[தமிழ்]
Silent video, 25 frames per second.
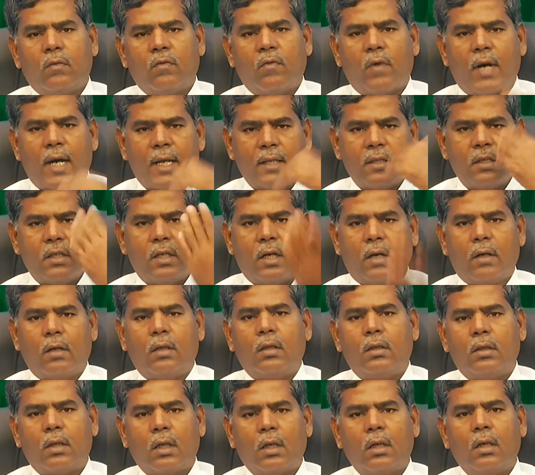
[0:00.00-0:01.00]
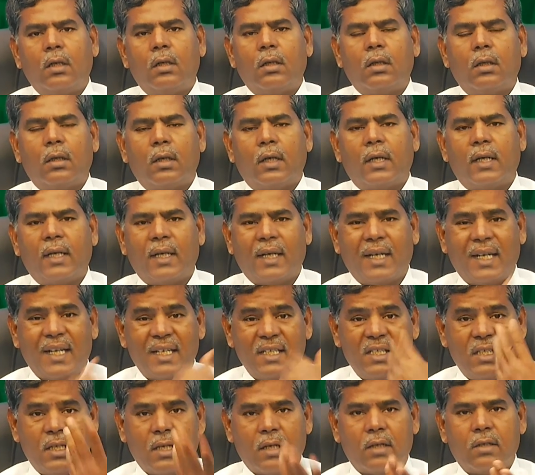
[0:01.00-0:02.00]
வாந்தி எடுத்தல்
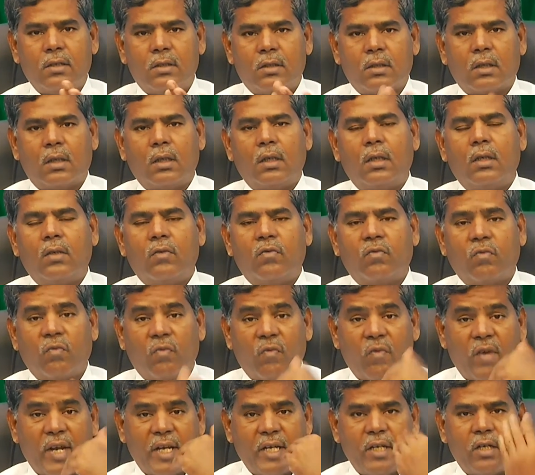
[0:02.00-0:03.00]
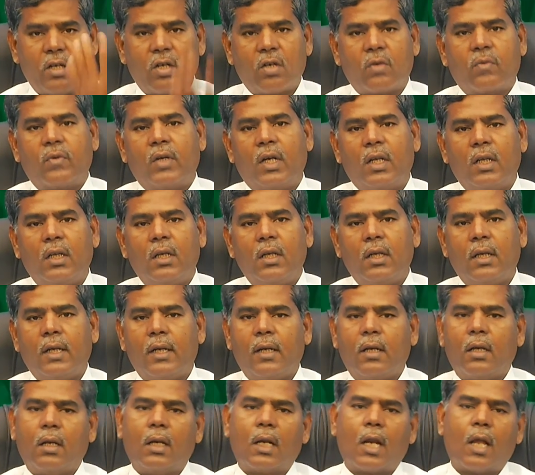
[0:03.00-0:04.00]
நெஞ்செரிச்சல் வயிற்று வலி
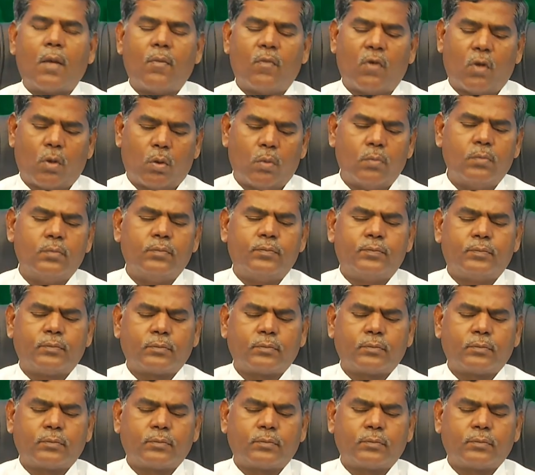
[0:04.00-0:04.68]
என்றெல்லாம் வரும்